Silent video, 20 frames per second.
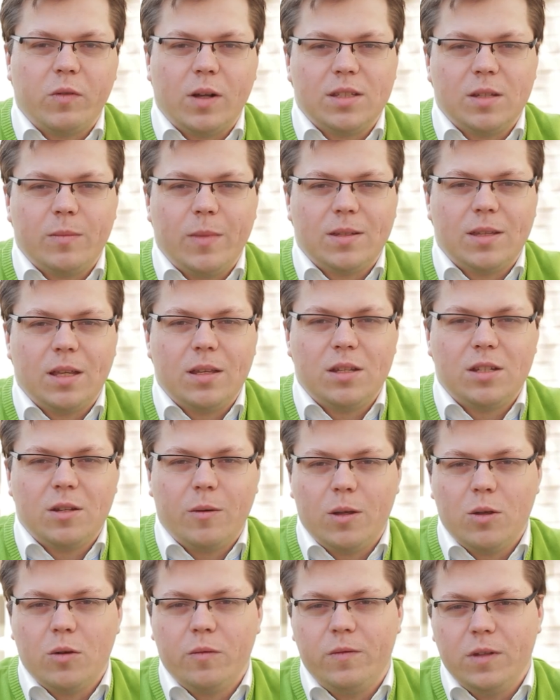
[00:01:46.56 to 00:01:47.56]
władze miasta nie
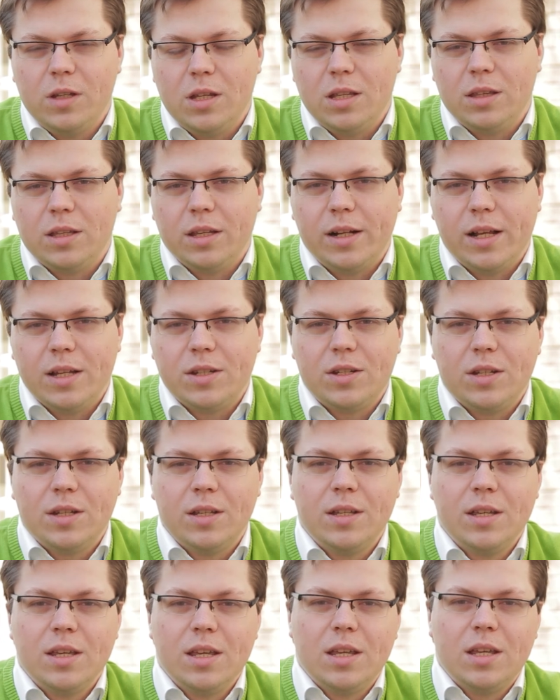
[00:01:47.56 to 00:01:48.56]
działają w ich
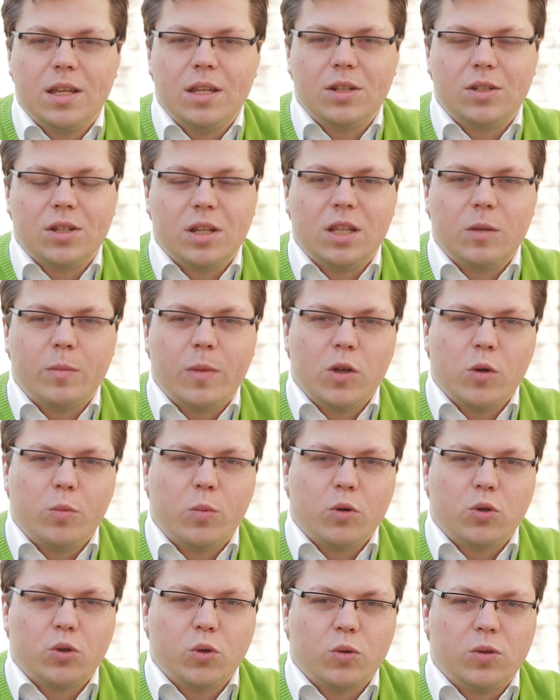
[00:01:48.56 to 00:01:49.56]
interesie i że nie mają
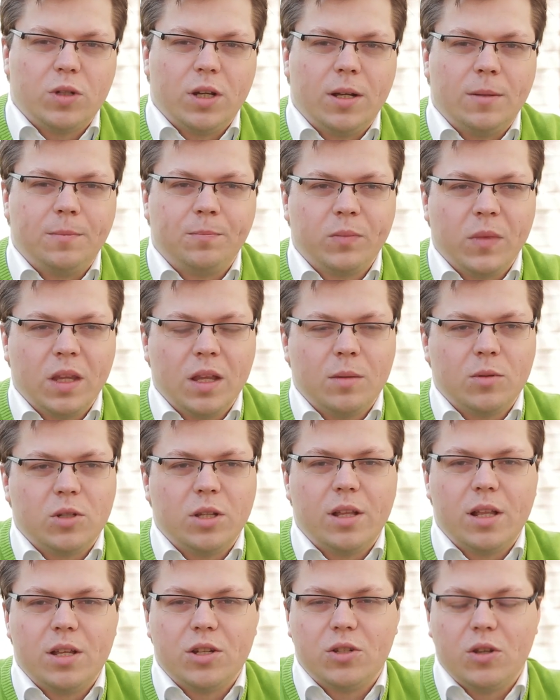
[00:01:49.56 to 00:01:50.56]
poczucia
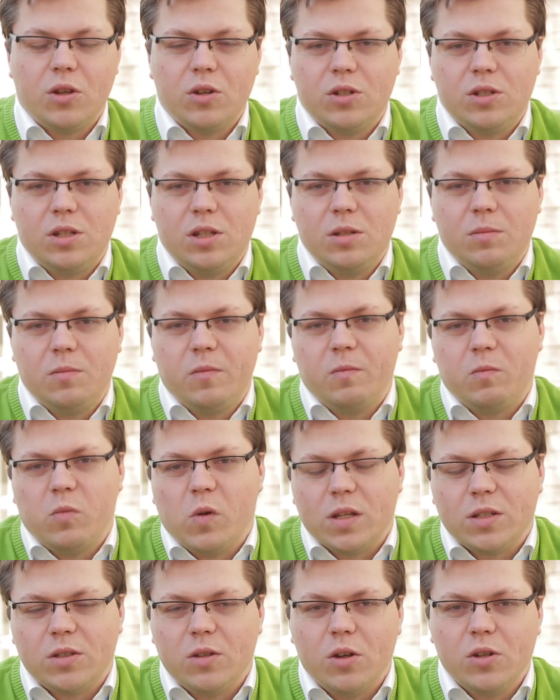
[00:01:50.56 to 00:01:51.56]
przynależności,
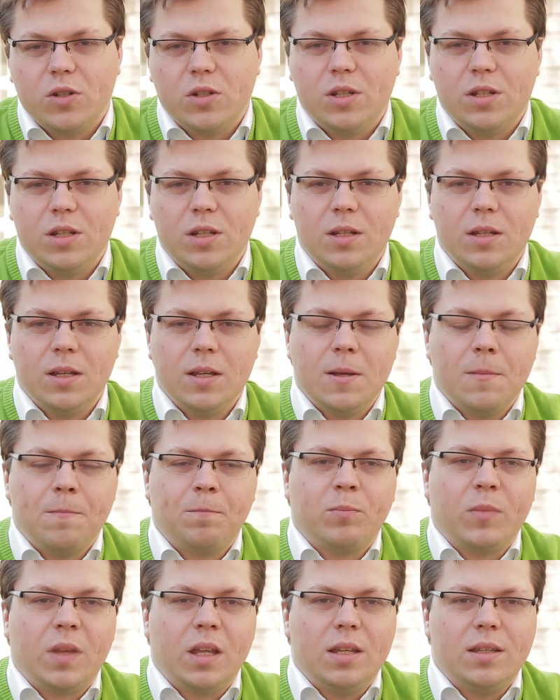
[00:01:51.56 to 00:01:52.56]
własności
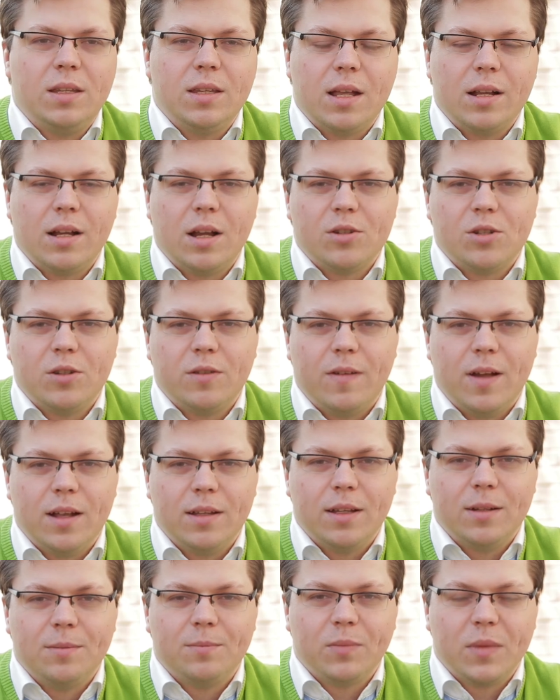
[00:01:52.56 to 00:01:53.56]
mm, i zaangażowania.